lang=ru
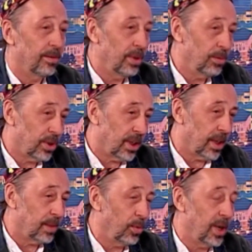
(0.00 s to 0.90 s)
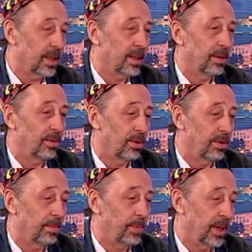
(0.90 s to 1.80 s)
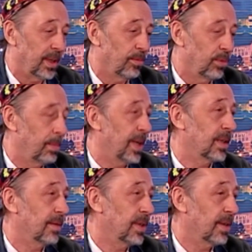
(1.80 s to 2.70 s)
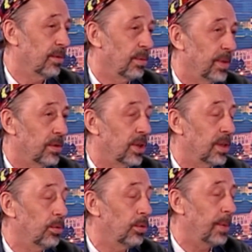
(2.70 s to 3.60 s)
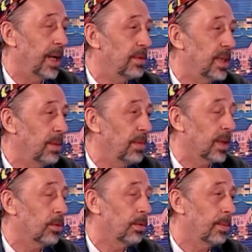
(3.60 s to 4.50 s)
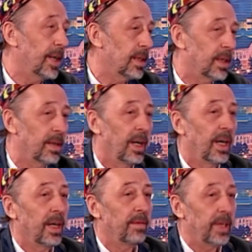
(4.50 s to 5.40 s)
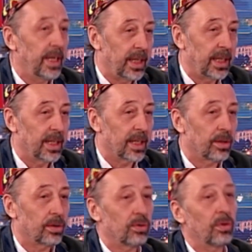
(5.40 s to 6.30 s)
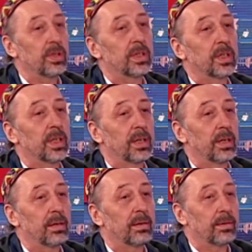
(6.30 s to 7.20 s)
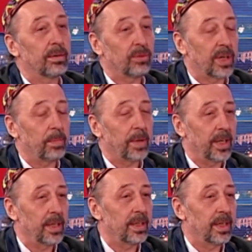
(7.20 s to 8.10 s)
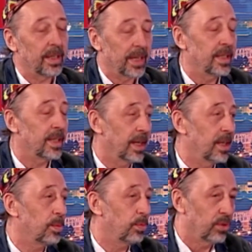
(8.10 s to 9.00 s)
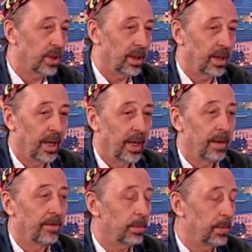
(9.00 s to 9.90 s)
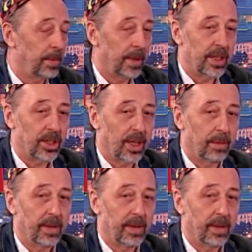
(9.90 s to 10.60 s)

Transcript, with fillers: ну, немножко так испугаться, но при этом улыбаться все равно. Потому что это улыбаемся не мы, это улыбается великий наш солнце русской поэзии Александр Сергеевич Пушкин. Вот мы перед началом